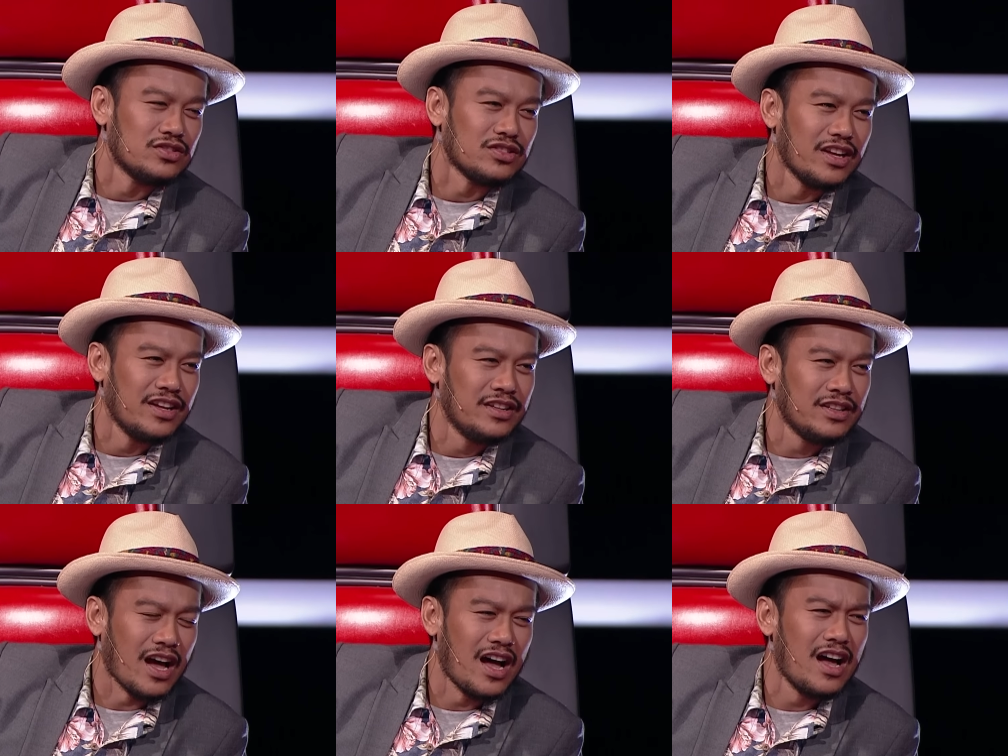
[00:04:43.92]
เส้น
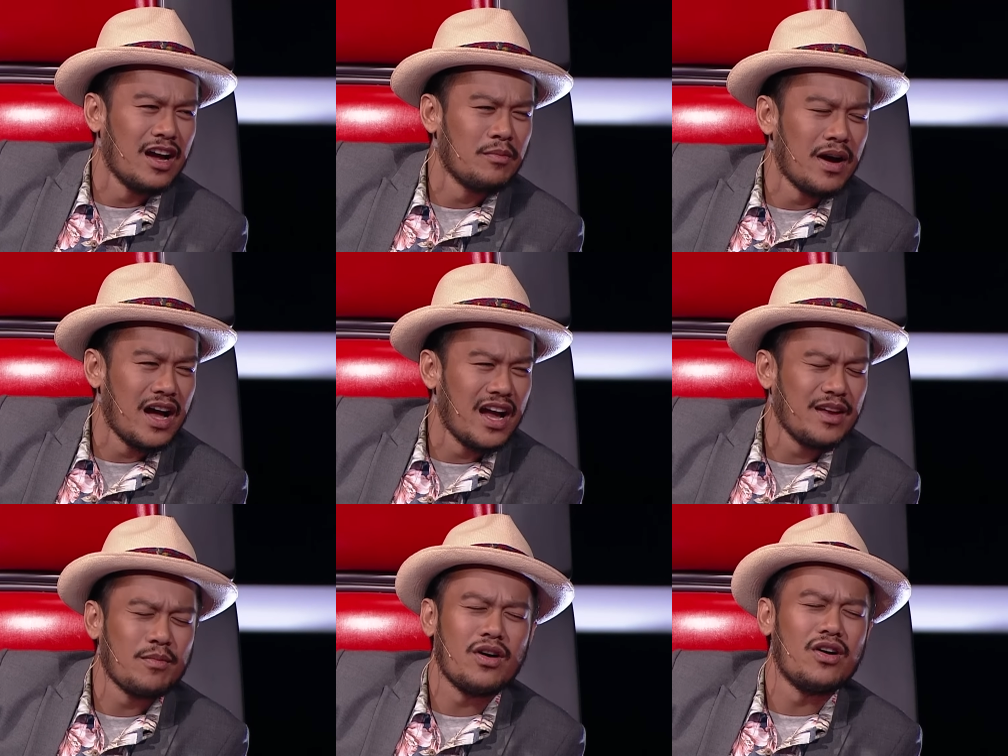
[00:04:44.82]
ทางไม้
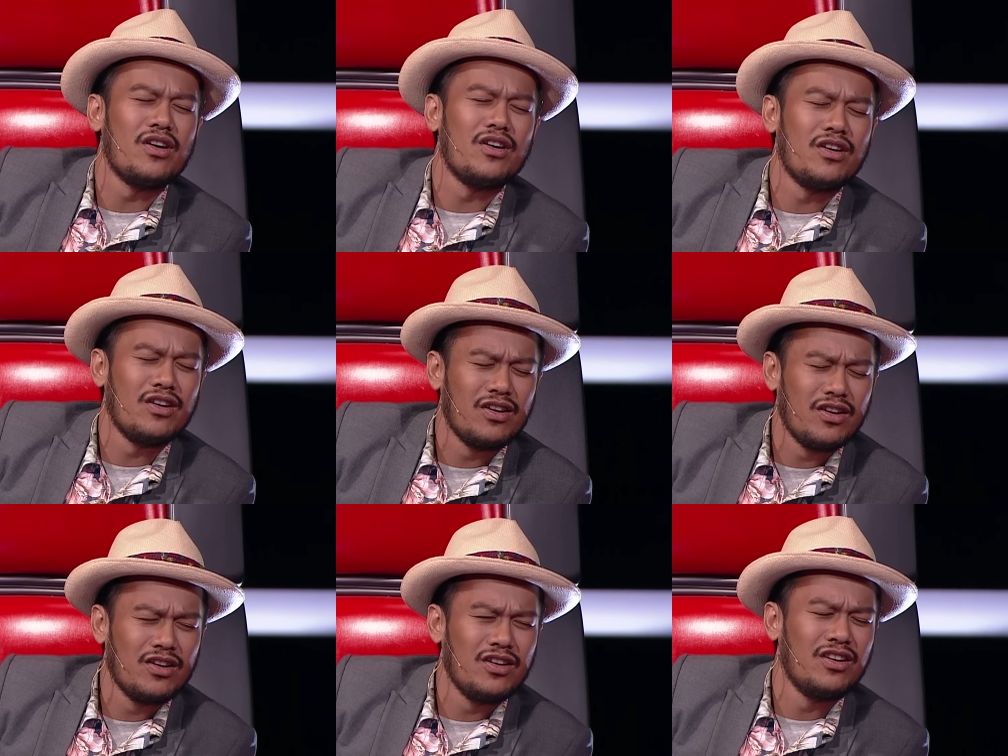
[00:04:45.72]
หมอ
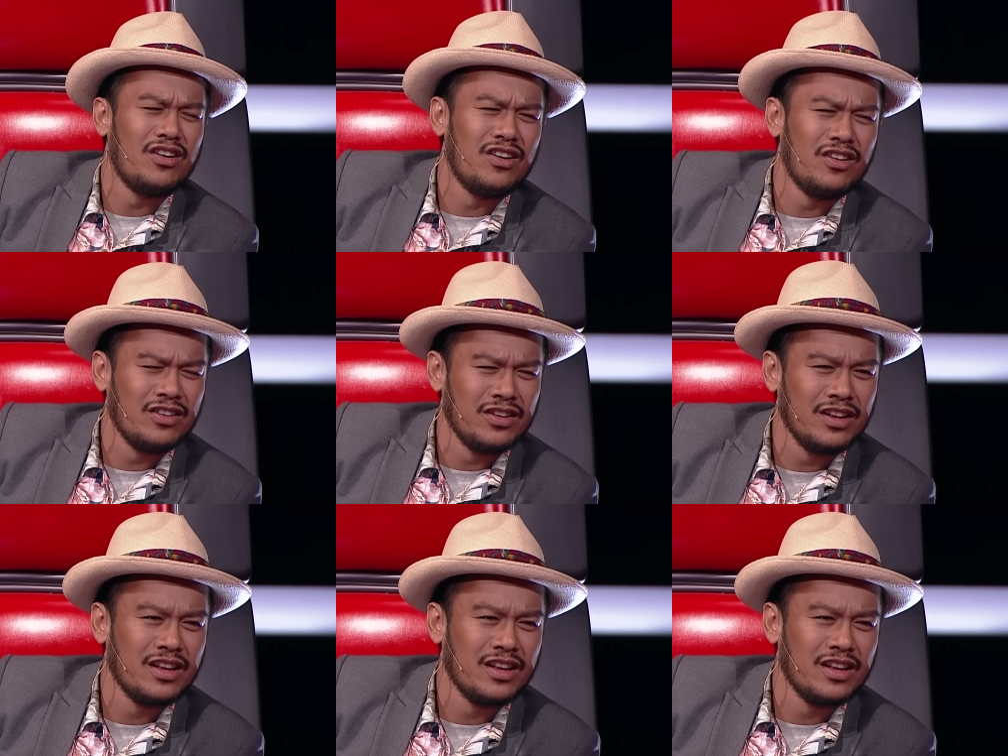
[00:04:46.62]
น